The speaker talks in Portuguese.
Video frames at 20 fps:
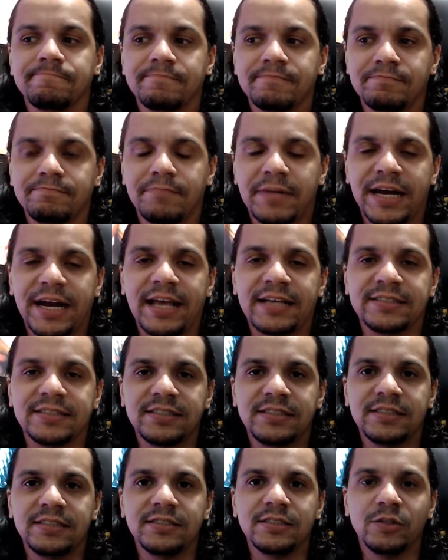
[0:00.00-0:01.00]
parece
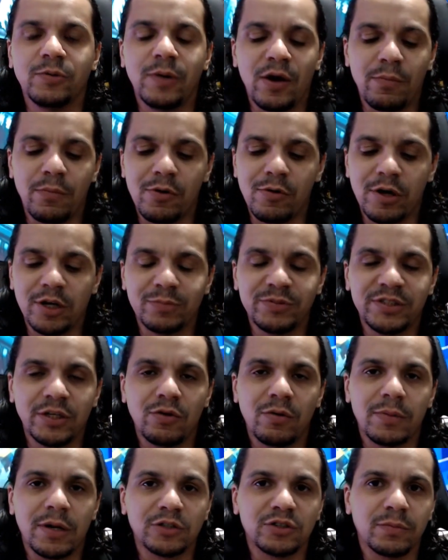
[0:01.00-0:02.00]
que não é um bom ano para você
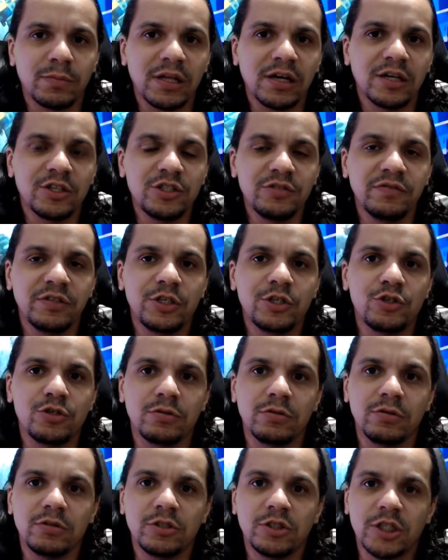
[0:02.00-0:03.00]
comprar sua placa de vídeo.
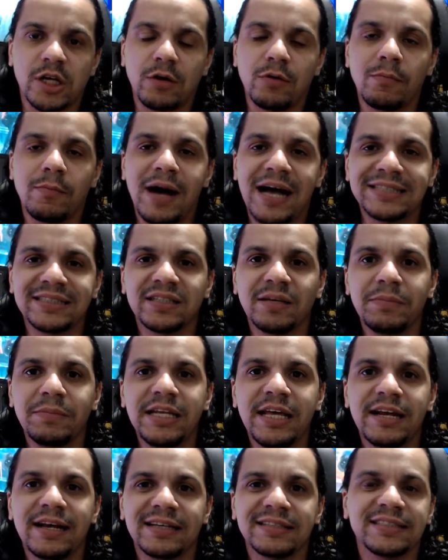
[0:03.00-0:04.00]
Já não basta a
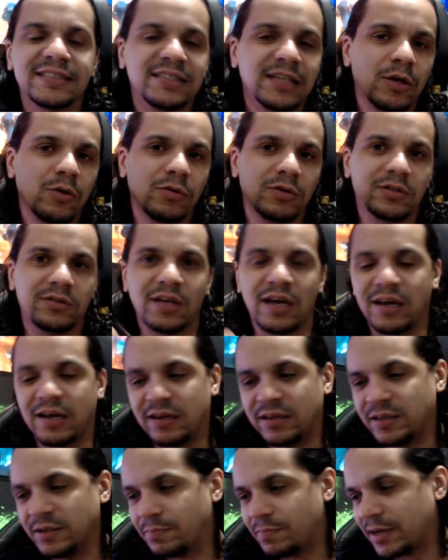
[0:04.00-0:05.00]
mineração que tá
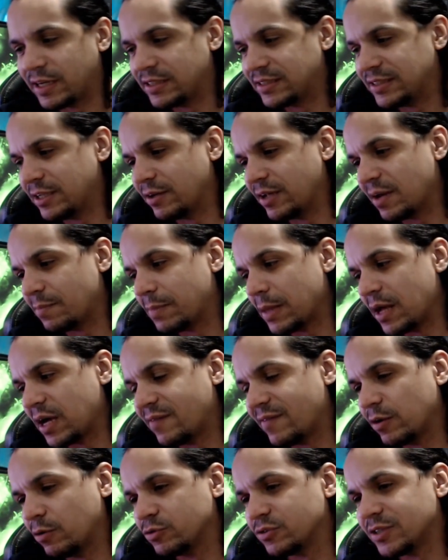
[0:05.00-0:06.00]
aí parecendo que a placa
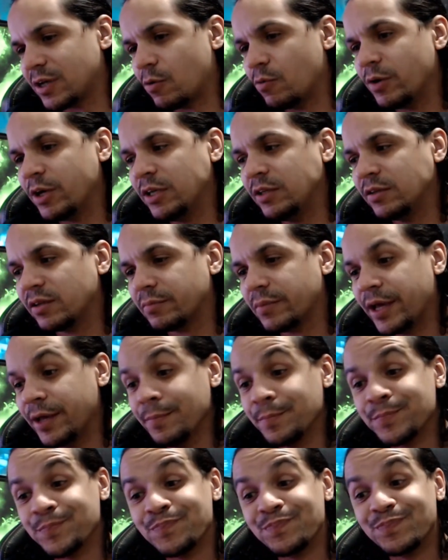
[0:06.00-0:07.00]
vai custar um rim também.
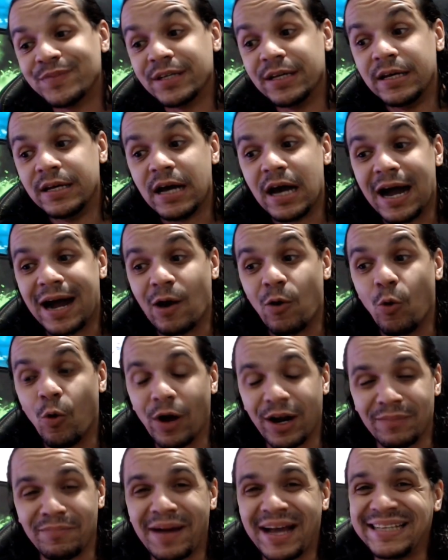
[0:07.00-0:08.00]

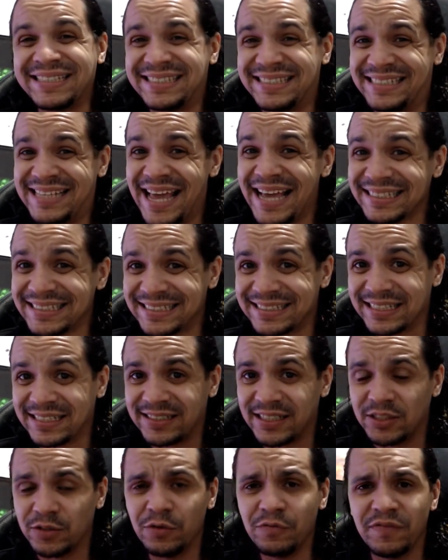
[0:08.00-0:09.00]
Agora, mais essa,
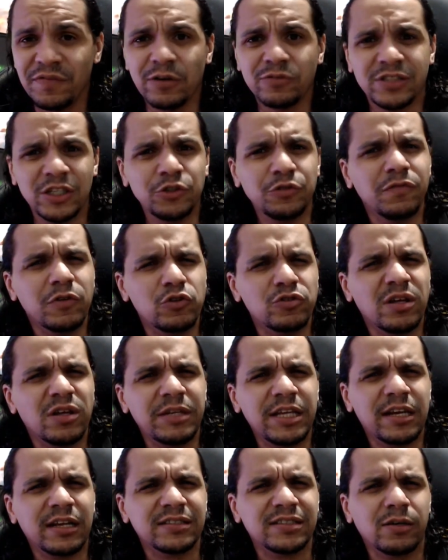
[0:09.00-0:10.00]
vocês vão ver, não sei se o vídeo da
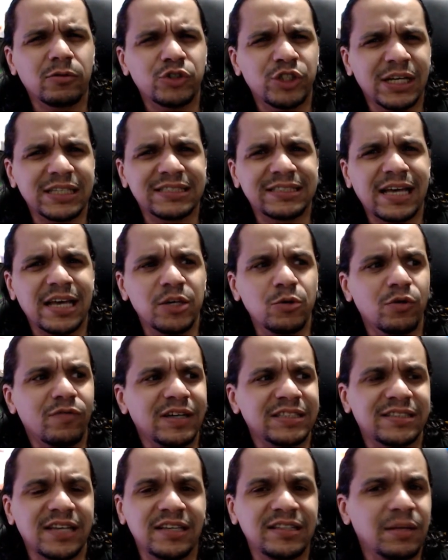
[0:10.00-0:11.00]
mineração já saiu ou vai
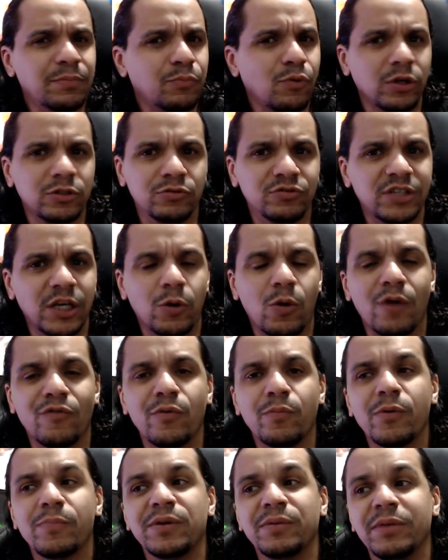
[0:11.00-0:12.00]
sair depois, não sei qual eu vou
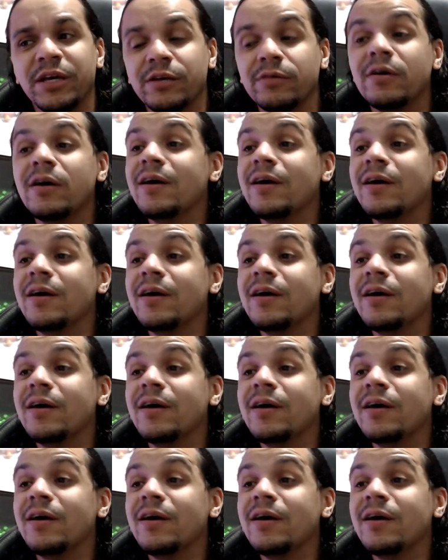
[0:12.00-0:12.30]
pôr primeiro,